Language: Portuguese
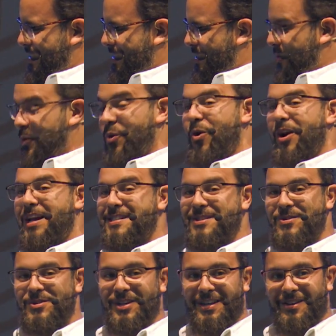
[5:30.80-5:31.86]
do coração
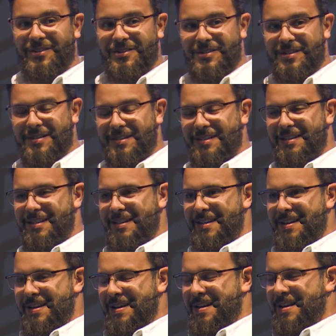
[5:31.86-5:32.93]
de Deus.
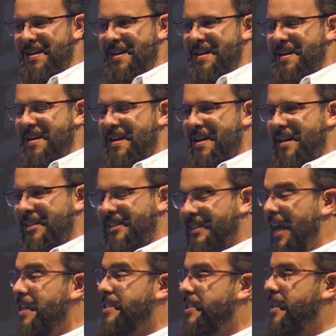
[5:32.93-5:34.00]
Está
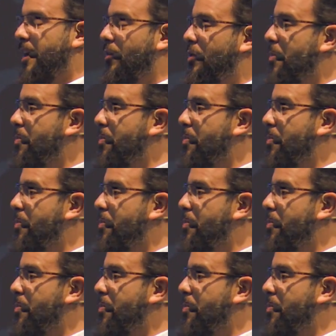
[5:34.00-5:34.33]
escrito em